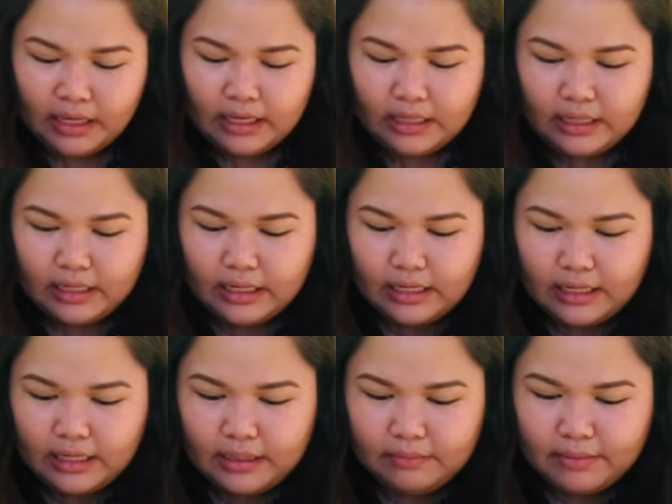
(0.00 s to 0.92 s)
And
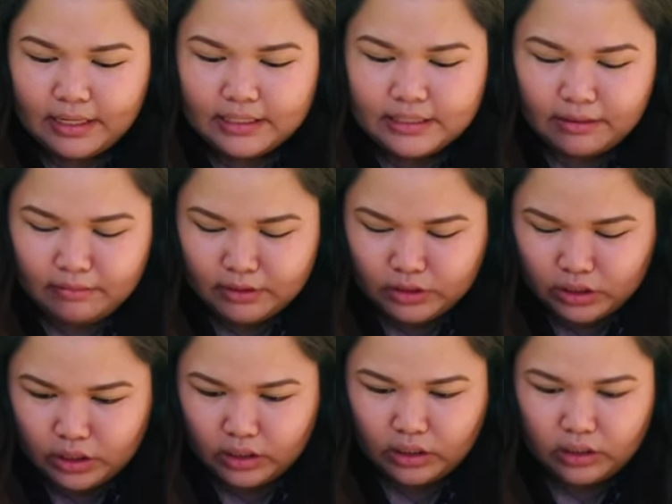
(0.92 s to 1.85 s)
then, kasama
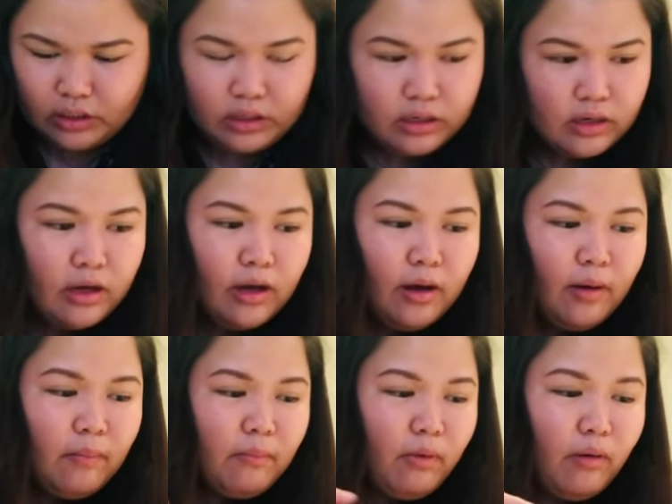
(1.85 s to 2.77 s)
siyang
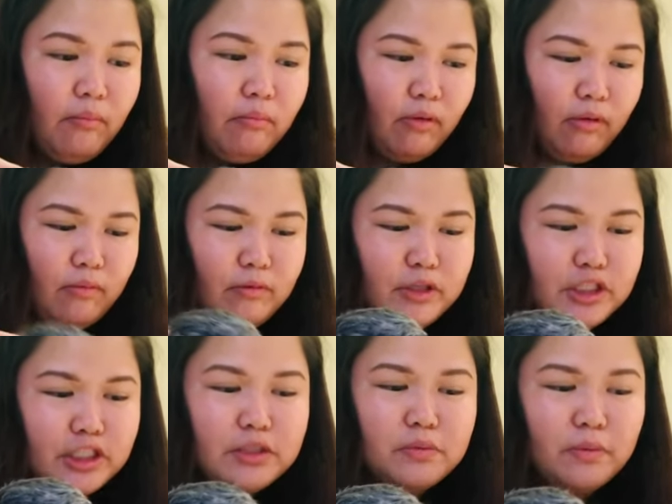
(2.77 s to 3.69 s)
pom-pom,
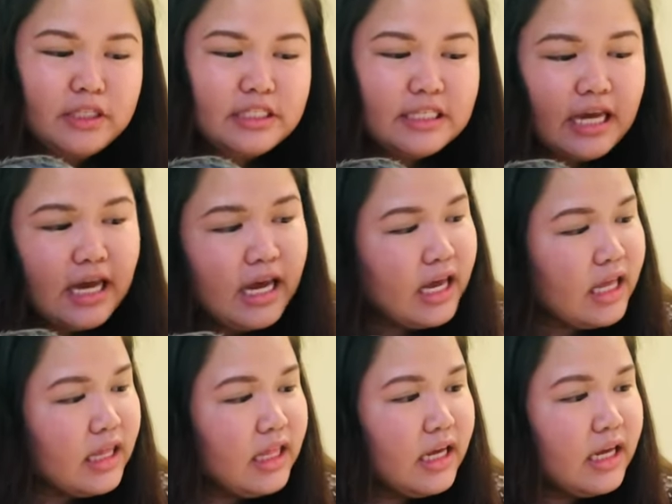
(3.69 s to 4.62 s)
which is what's
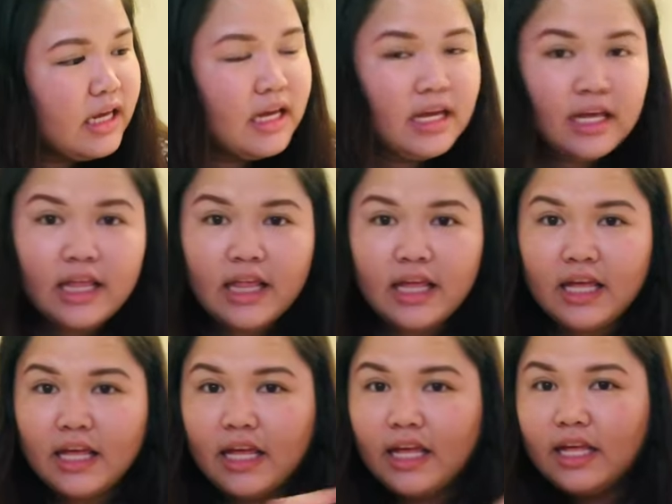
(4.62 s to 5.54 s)
in
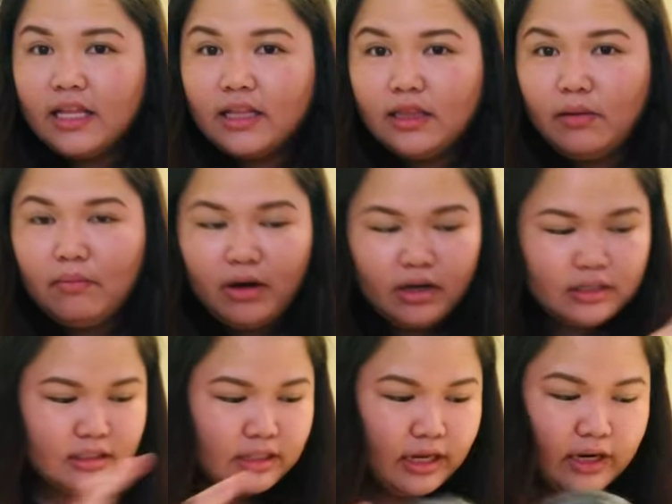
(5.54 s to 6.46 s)
the
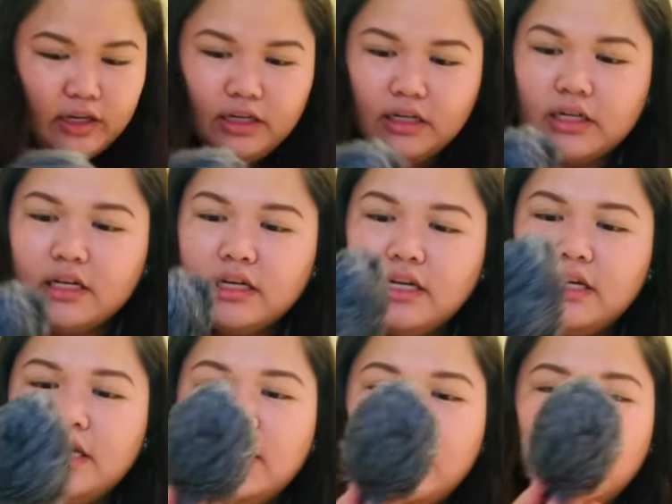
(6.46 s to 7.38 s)
box there.
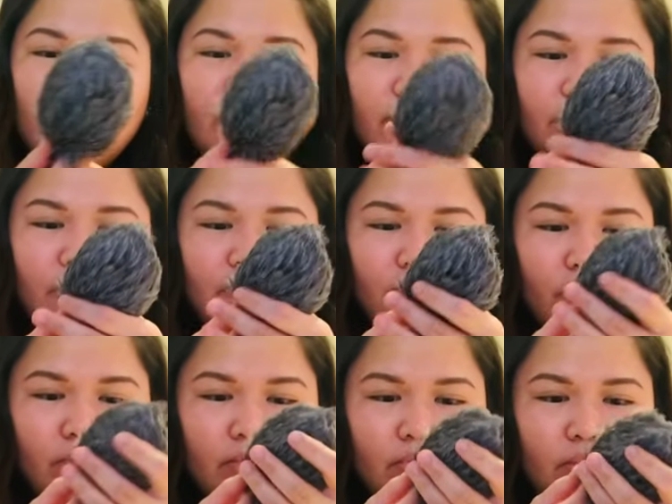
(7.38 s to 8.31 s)
May
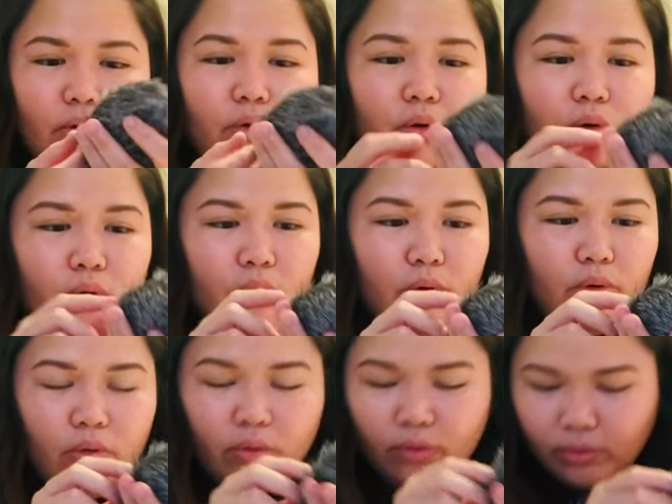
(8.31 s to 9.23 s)
pom-pom.
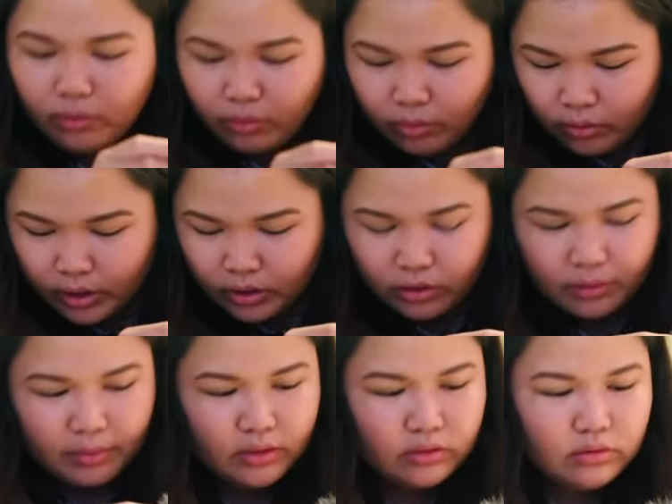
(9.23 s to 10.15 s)
Oh! Ayun na
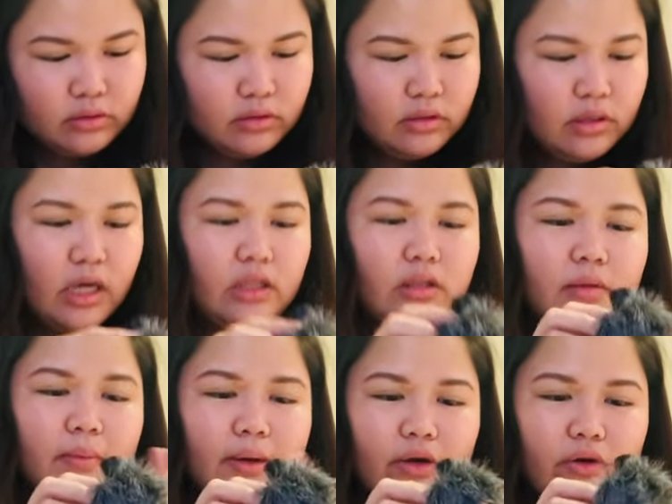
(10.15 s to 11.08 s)
ba yun? Ano na
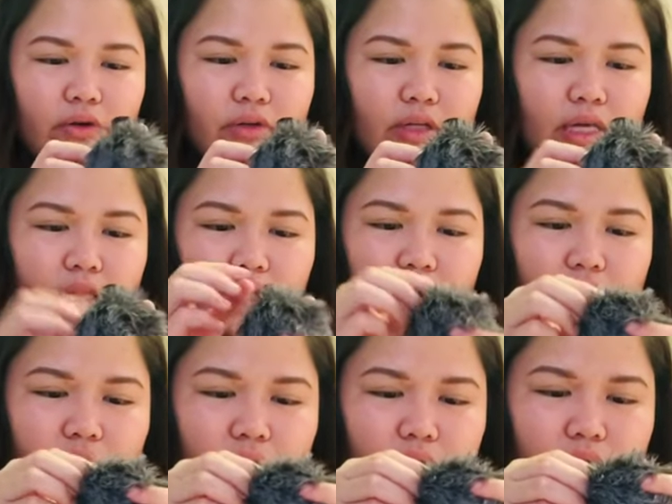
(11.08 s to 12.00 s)
ba yun? I think
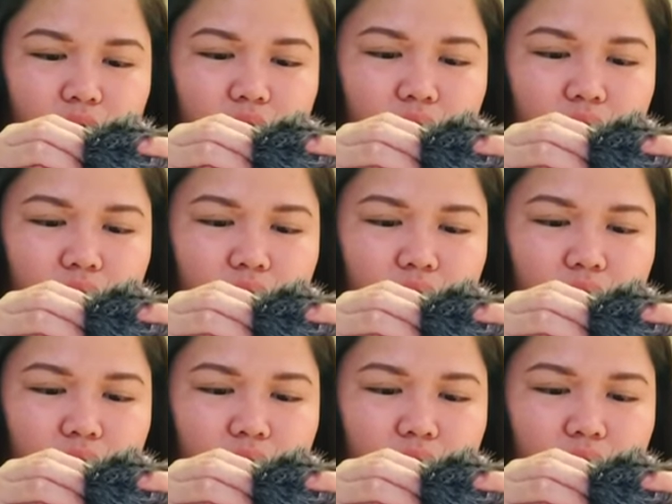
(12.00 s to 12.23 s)
ito na yun.